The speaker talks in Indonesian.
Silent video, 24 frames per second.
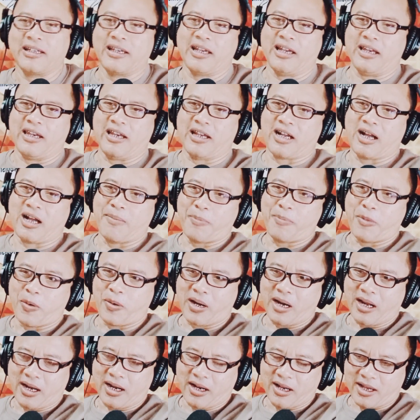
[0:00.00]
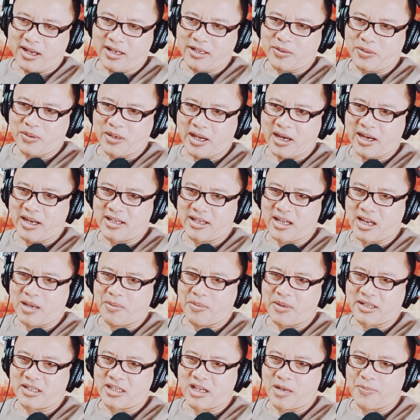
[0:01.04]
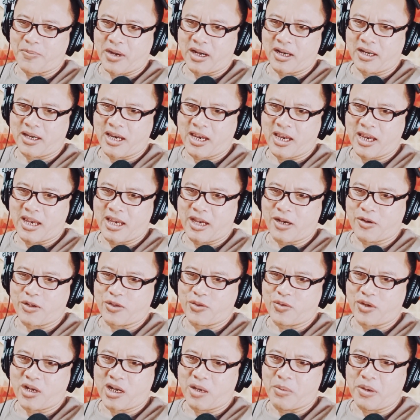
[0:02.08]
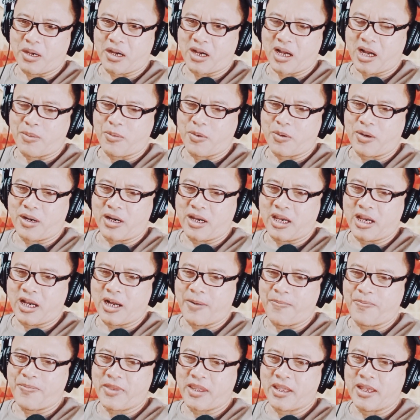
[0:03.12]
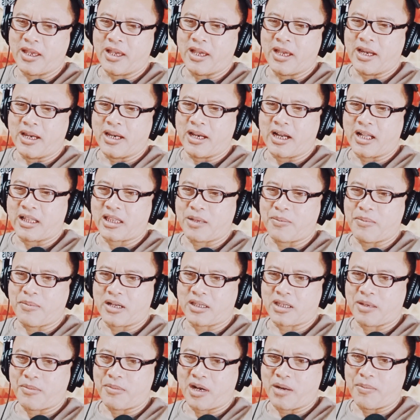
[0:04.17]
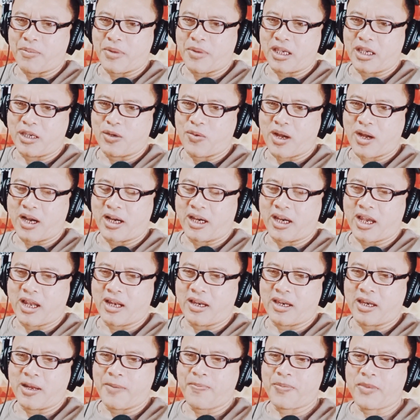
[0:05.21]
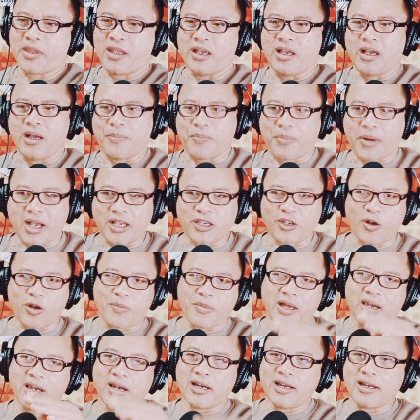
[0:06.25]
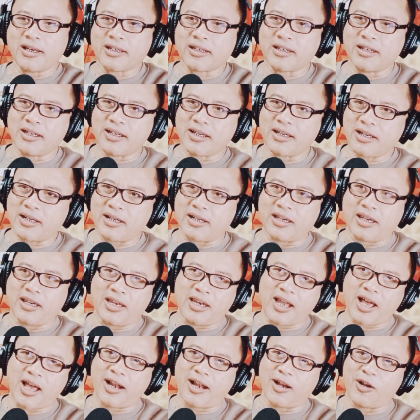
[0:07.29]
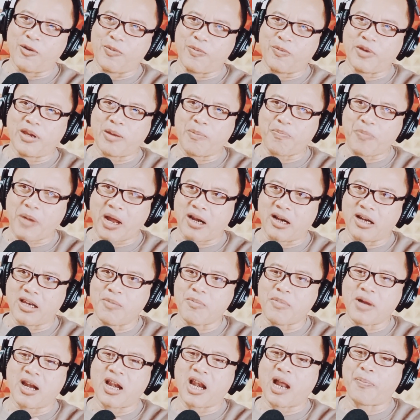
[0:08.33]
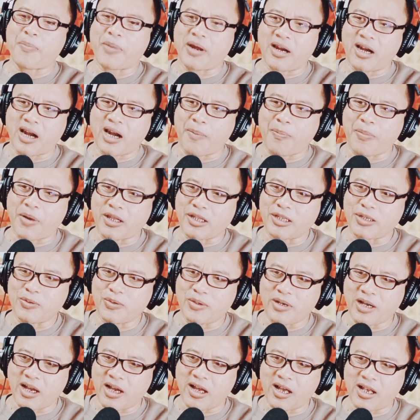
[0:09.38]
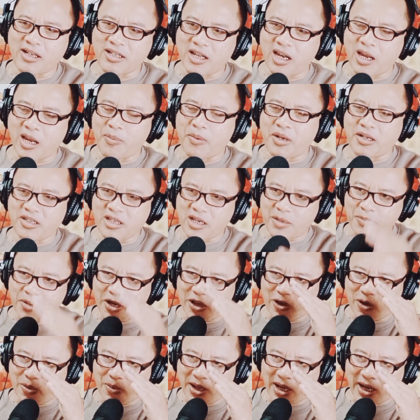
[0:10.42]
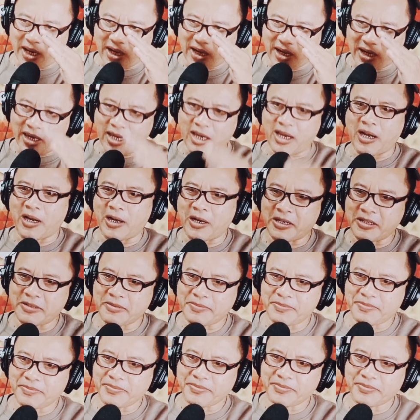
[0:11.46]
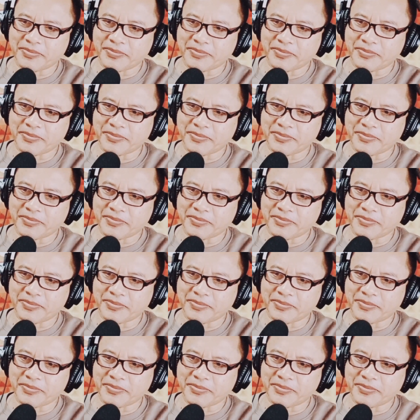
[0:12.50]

ya di Kampung Naga juga nih selamat siang Pak Gede ikut juga bergabung nih ya dengan teman-teman banyuwangi nih. Pak Nyoman Lide ini alumni 4588 juga selamat siang Pak Nyoman yang